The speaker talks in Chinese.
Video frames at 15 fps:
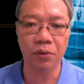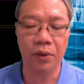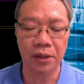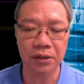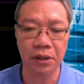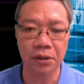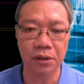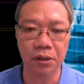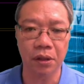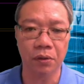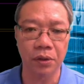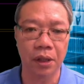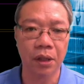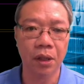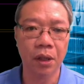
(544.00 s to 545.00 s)
完成之
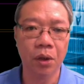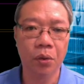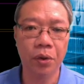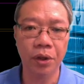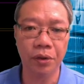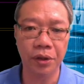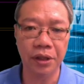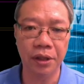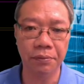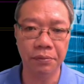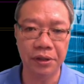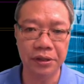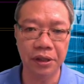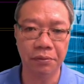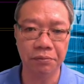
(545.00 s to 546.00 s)
后呢，会有一个
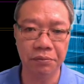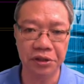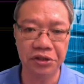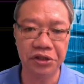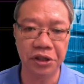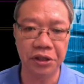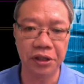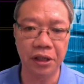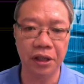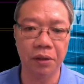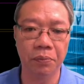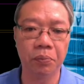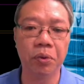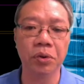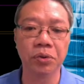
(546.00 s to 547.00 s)
比较明显的一个
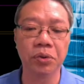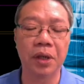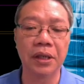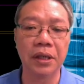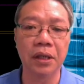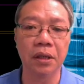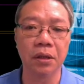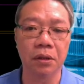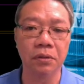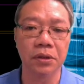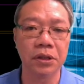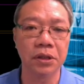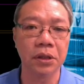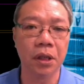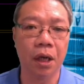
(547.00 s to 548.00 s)
波段的一个公
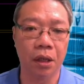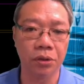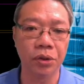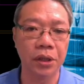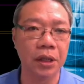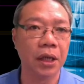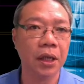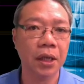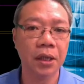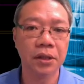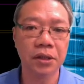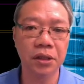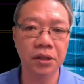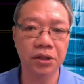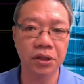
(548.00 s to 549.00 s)
式。好，所以呢，
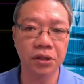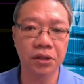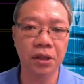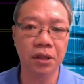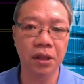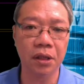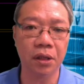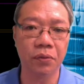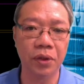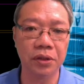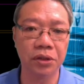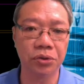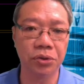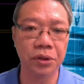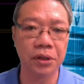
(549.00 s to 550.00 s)
这个颈线的一个位
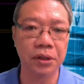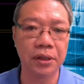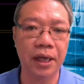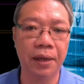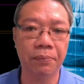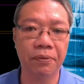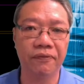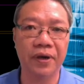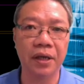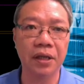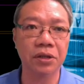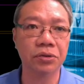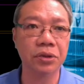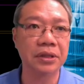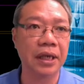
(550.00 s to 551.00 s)
置区呢，大家不妨
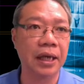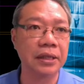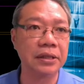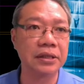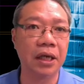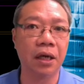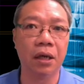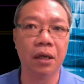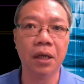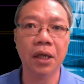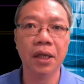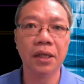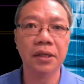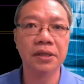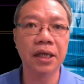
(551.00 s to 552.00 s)
可以去查一下哈。
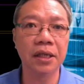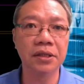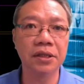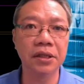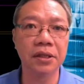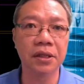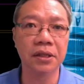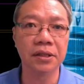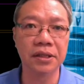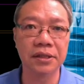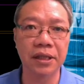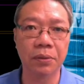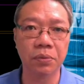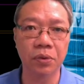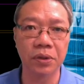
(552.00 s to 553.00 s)
将近呢是
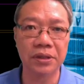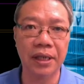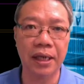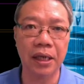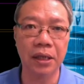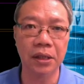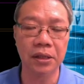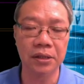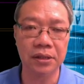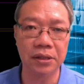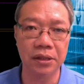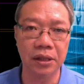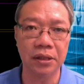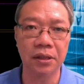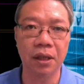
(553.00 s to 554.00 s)
差不多在二
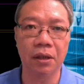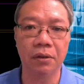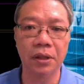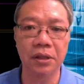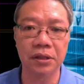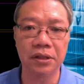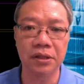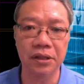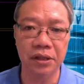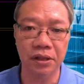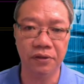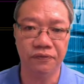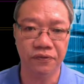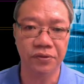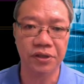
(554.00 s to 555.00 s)
四零到二四
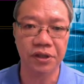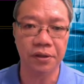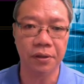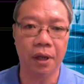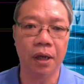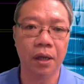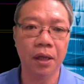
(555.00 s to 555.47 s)
一附近啊，